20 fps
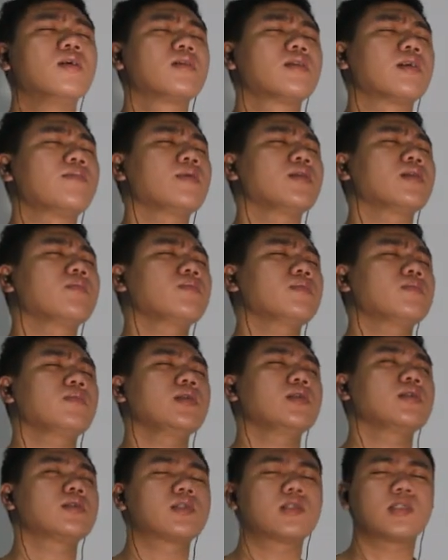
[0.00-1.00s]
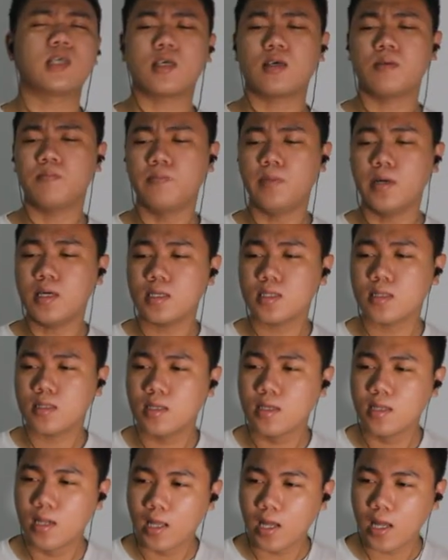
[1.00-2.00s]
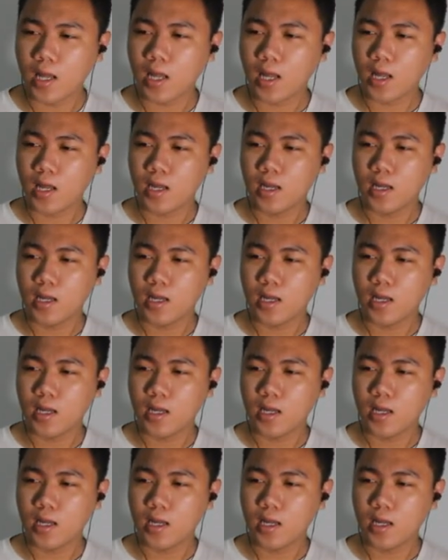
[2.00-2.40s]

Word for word: tapi tapi tapi cakep banget gila